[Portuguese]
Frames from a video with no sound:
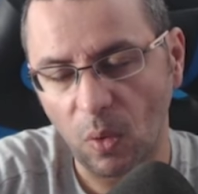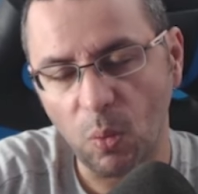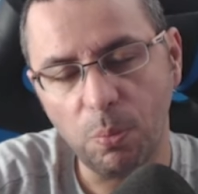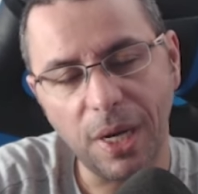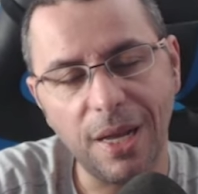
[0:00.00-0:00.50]

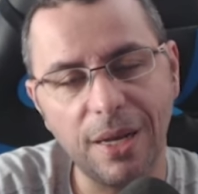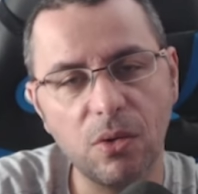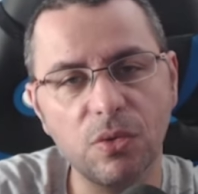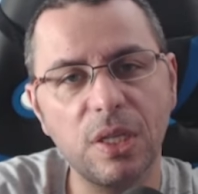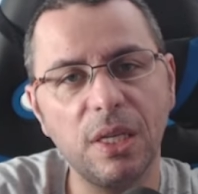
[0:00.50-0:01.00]
para ela
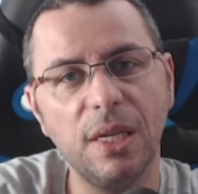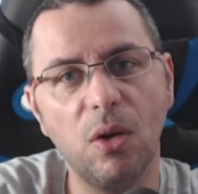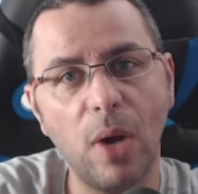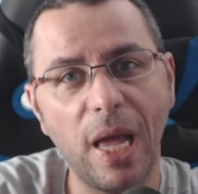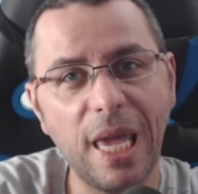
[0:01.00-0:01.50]
conseguir a
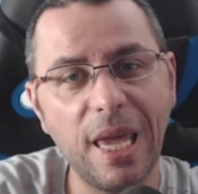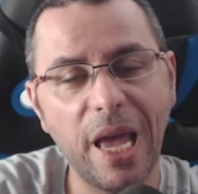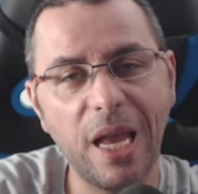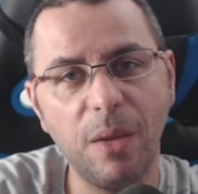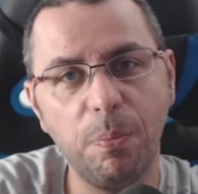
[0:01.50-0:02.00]

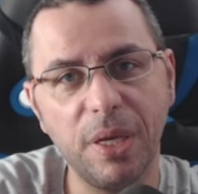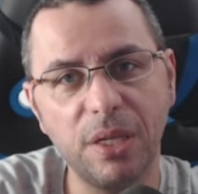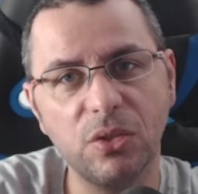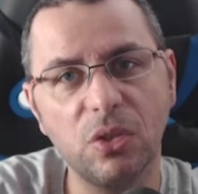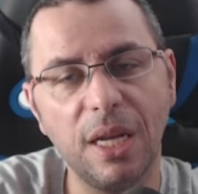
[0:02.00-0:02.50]
URL
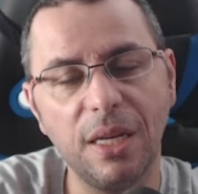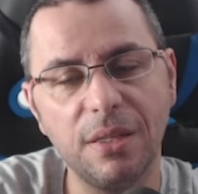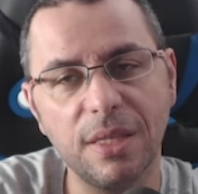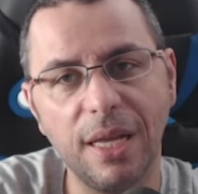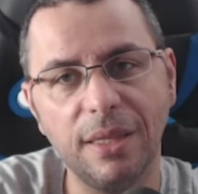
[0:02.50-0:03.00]

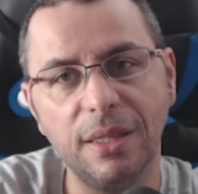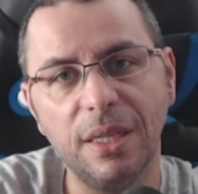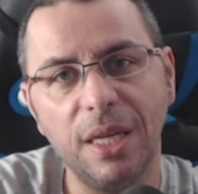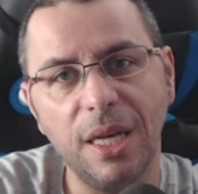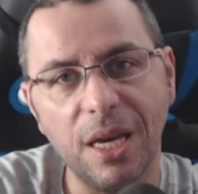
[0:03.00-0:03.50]
personalizada,
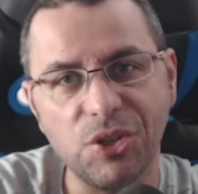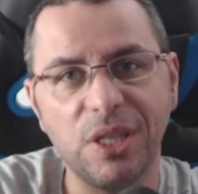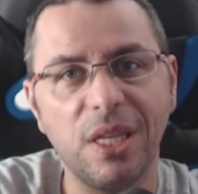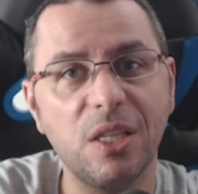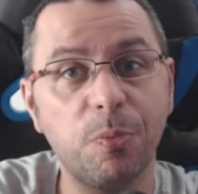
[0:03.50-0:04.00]
a
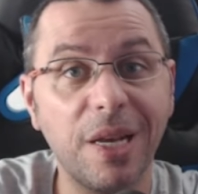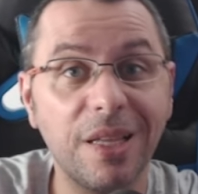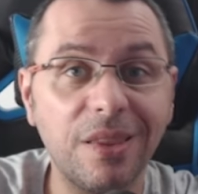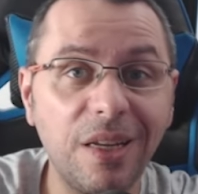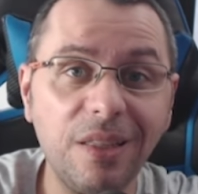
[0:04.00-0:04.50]
gente tem que esperar
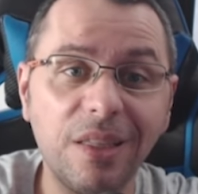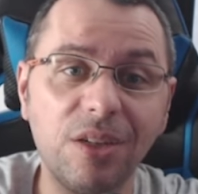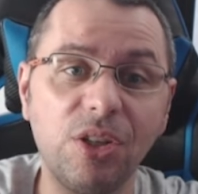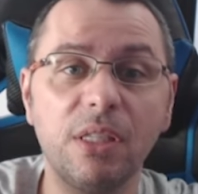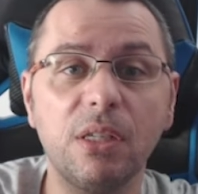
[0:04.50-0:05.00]
30
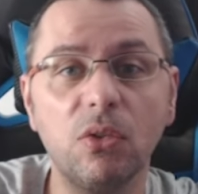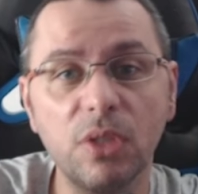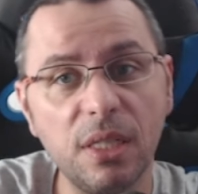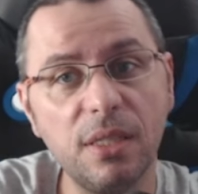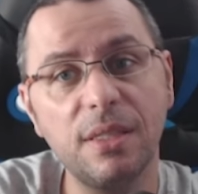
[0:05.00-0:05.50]
dias e
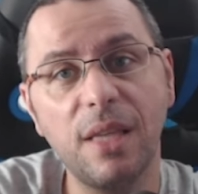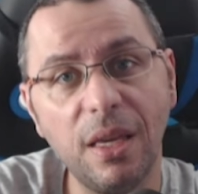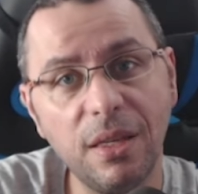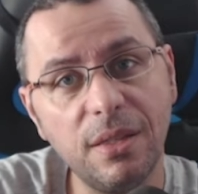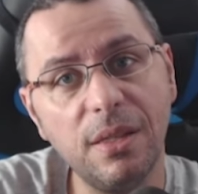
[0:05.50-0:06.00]
conseguir
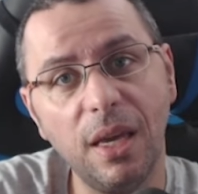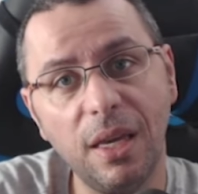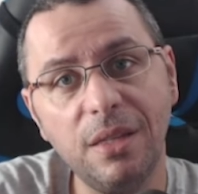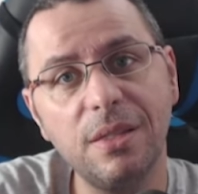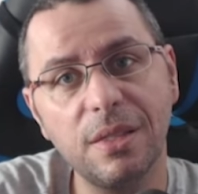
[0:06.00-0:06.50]
100
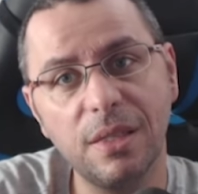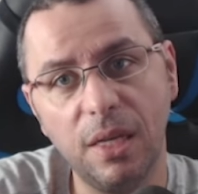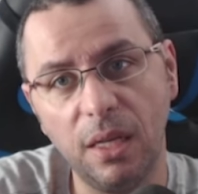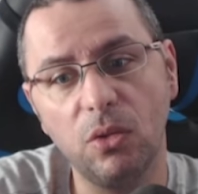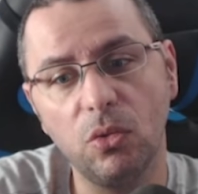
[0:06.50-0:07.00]

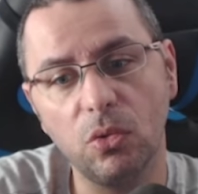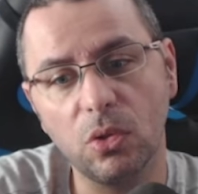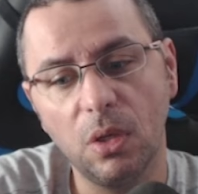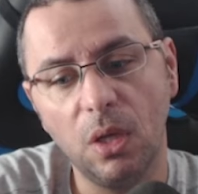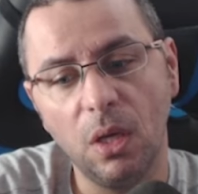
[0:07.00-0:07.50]
inscritos.
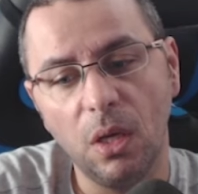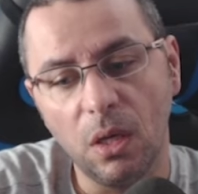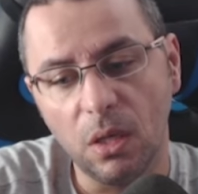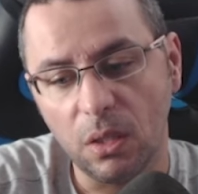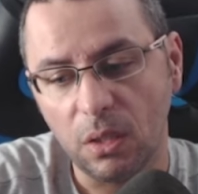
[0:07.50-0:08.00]

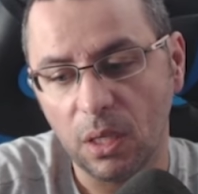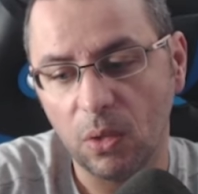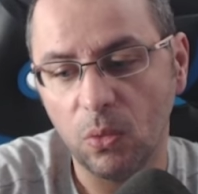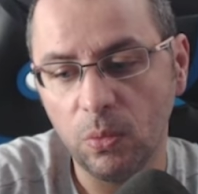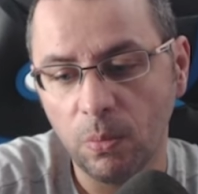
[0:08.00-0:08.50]

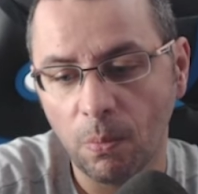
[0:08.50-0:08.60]
Então,